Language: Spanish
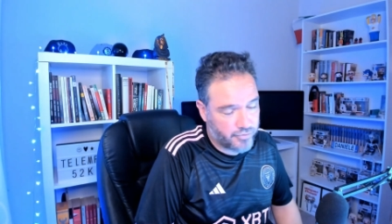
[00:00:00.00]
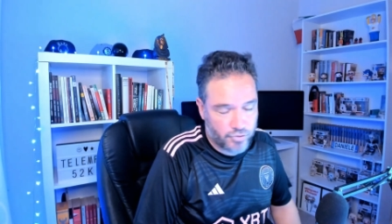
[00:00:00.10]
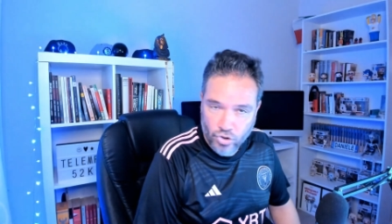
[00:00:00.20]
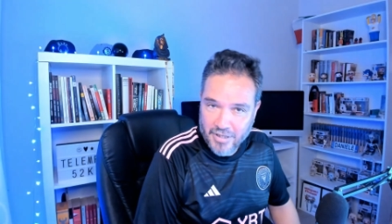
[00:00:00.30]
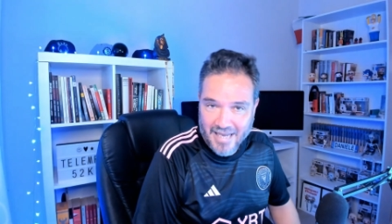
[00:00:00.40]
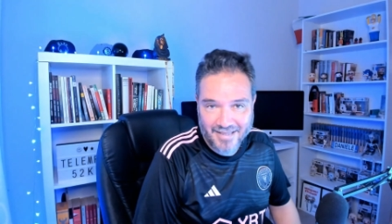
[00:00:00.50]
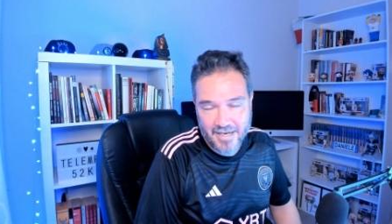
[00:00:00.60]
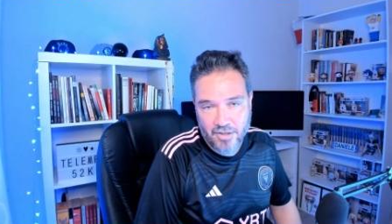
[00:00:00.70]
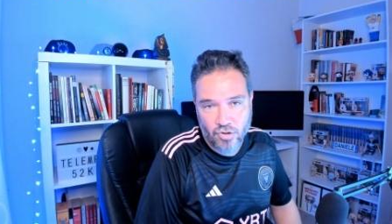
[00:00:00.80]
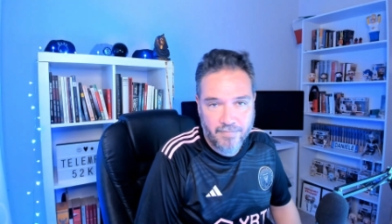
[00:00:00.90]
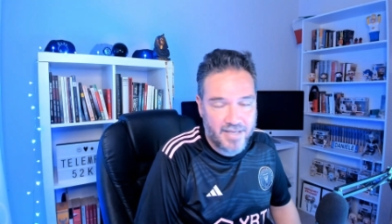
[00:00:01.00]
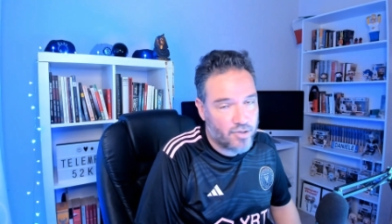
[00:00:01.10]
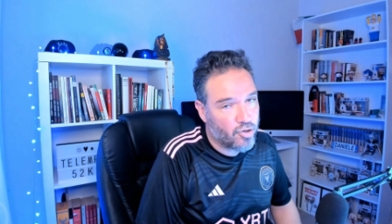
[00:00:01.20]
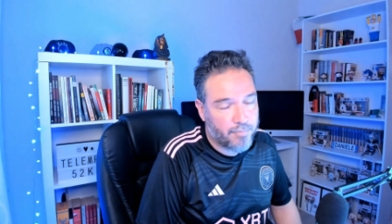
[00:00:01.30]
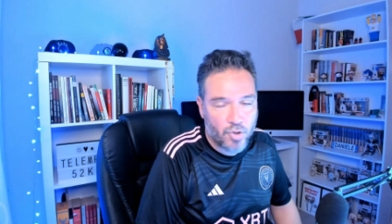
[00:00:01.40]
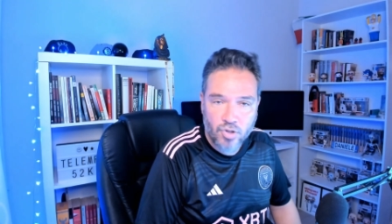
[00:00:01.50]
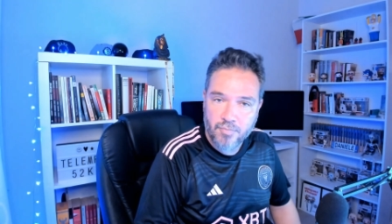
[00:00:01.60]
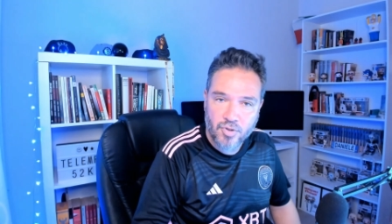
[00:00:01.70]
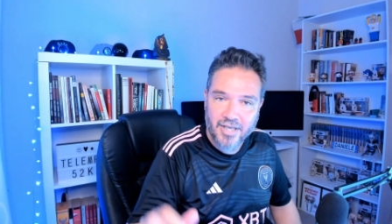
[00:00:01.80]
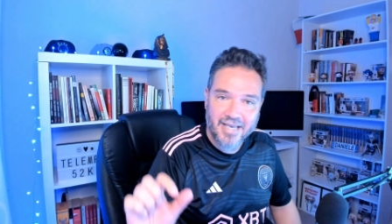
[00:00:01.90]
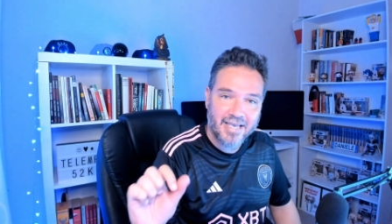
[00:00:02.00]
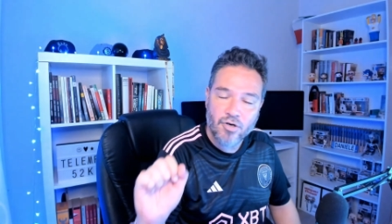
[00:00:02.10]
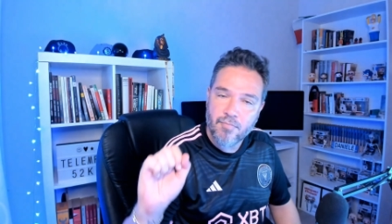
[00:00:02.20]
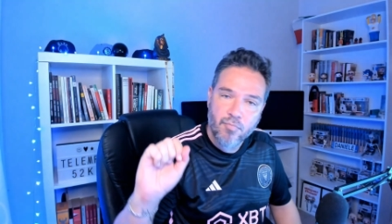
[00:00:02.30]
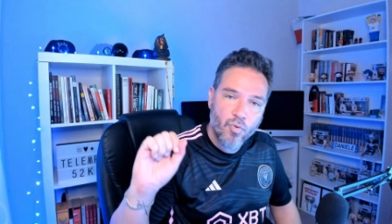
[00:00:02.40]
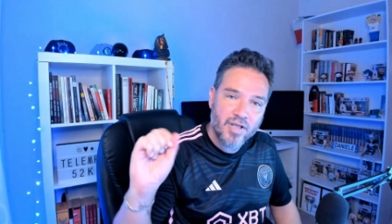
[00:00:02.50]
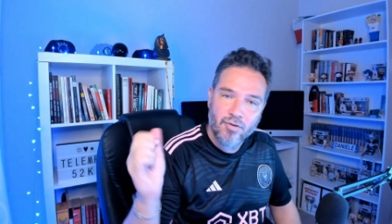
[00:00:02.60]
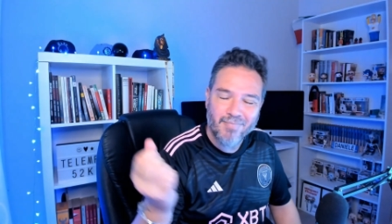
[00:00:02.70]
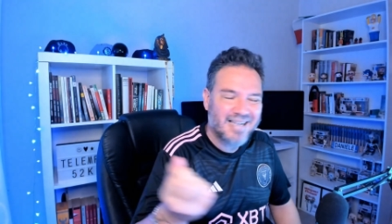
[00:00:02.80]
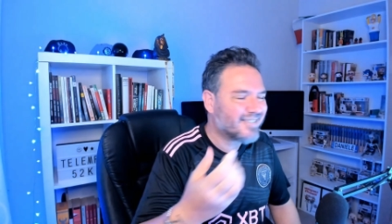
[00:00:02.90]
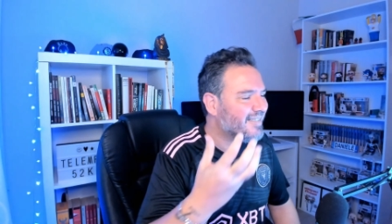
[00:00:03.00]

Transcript: Yo ya trinco el vídeo, lo pongo porque es que no puedo más